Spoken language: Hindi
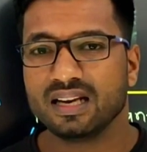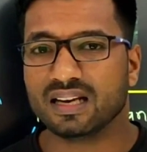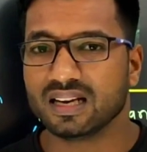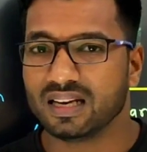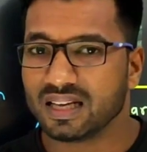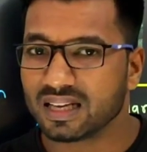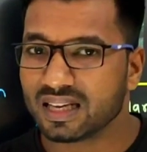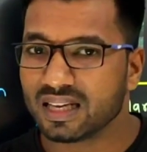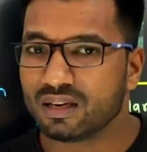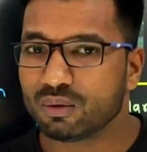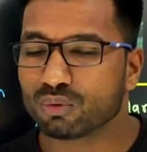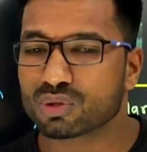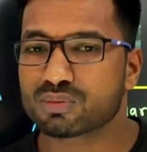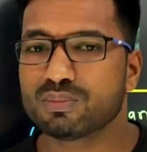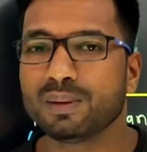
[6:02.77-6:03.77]
लेकिन
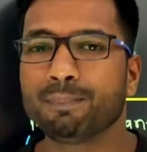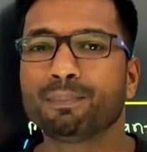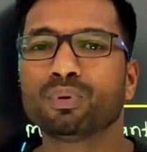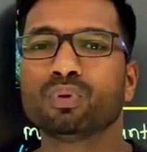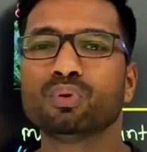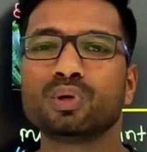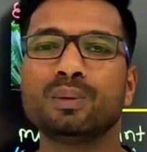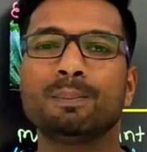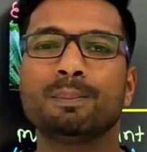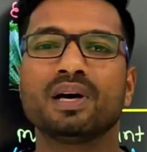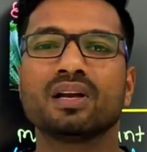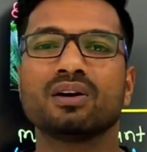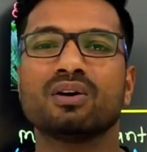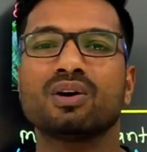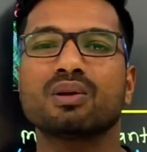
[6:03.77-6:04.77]
उसमें फूल
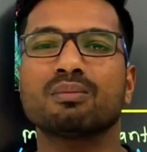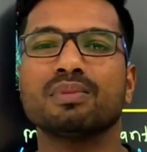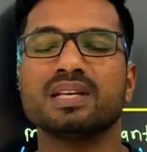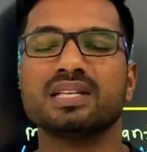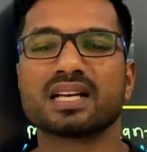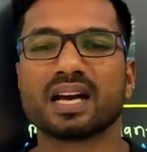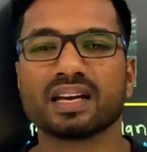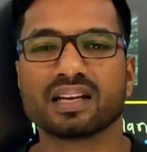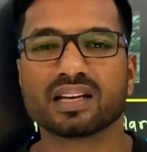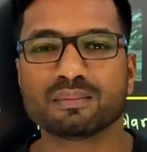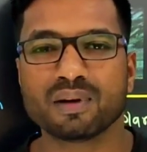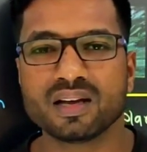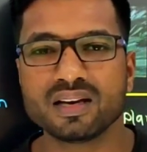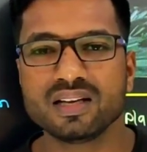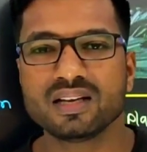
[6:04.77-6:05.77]
फल और बीज का
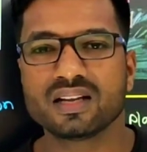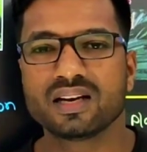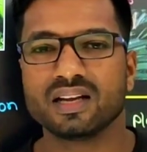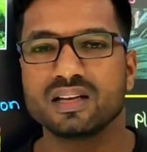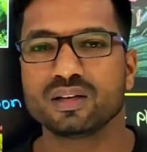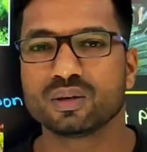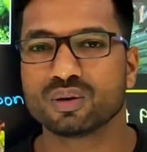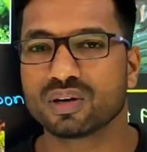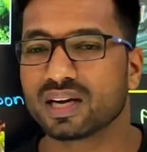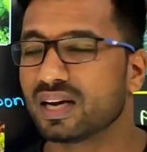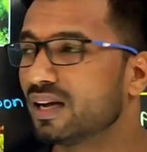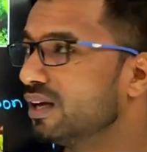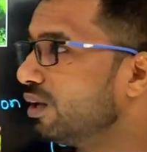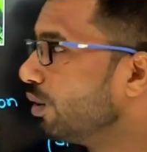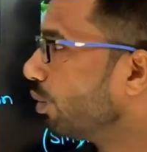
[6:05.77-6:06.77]
निर्माण नहीं होगा